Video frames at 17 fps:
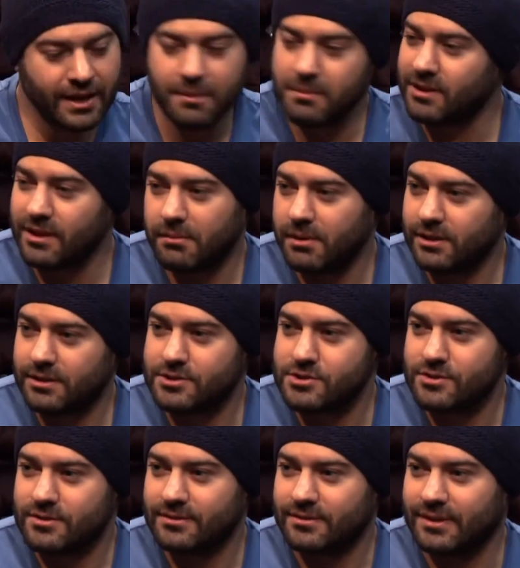لا ما
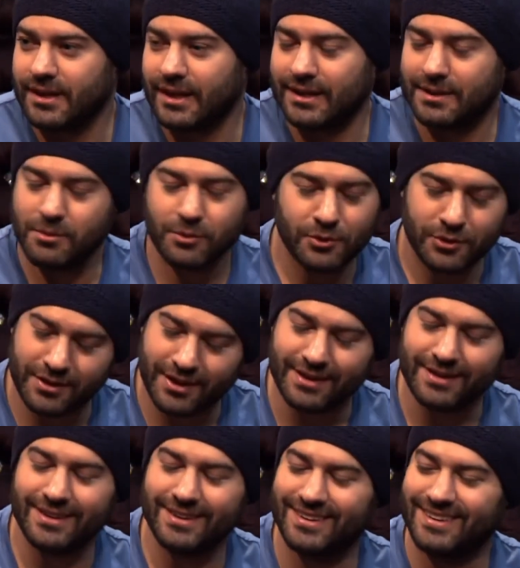اتقبلتش يعني ده موضوع
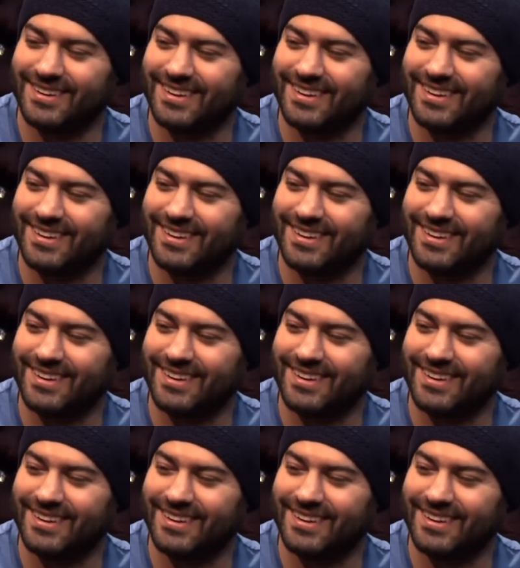تاني